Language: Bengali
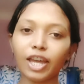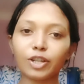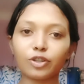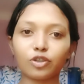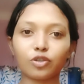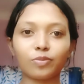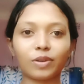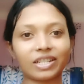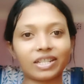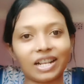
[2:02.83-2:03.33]

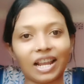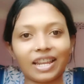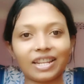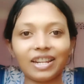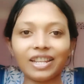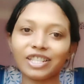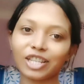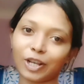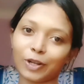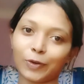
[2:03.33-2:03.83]
তোমরা
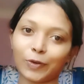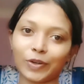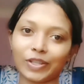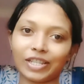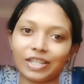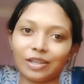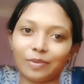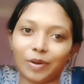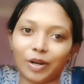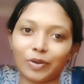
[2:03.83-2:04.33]
চাইলে চেক করে
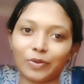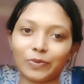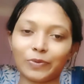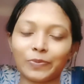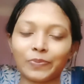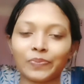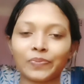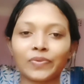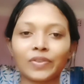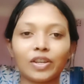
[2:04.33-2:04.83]
নিতে পারো
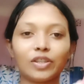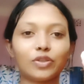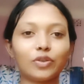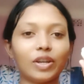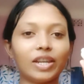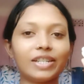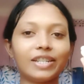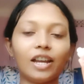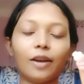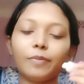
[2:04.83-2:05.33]
তো
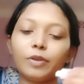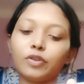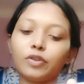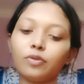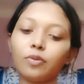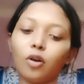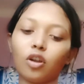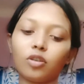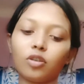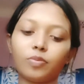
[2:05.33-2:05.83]
এটা আমি
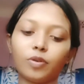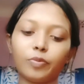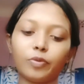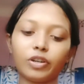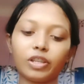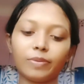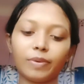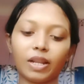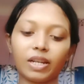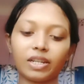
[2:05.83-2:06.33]
খুব অল্প
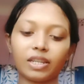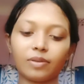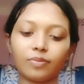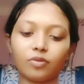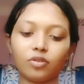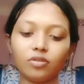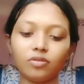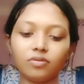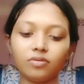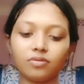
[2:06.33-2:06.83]
পরিমাণ
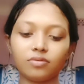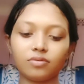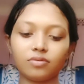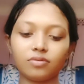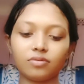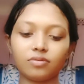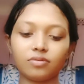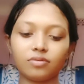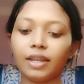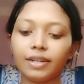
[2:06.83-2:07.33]
নেব
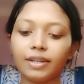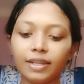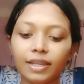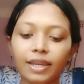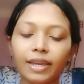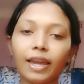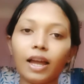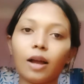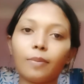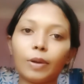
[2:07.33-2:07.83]

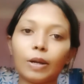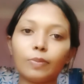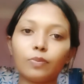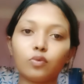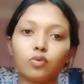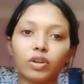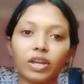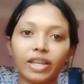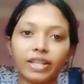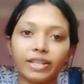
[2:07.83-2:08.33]
নিয়ে আমার
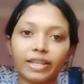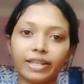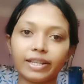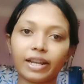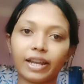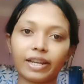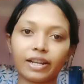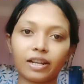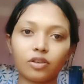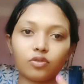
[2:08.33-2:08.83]
মুখে যে
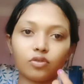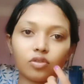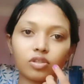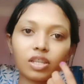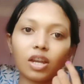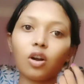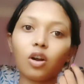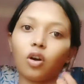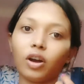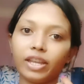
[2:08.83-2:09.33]

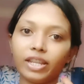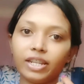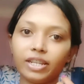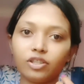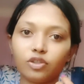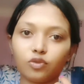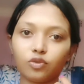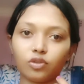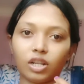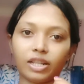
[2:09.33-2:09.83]
জায়গাগুলোতে
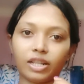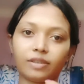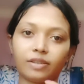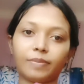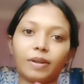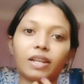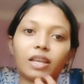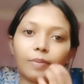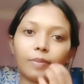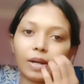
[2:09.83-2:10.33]
অয়েলি জোন আছে
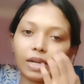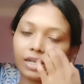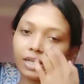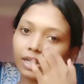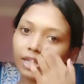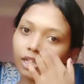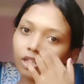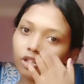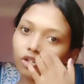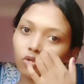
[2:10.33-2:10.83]
মানে আমার
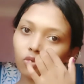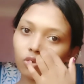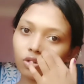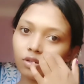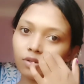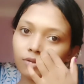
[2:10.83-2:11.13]
টি জোন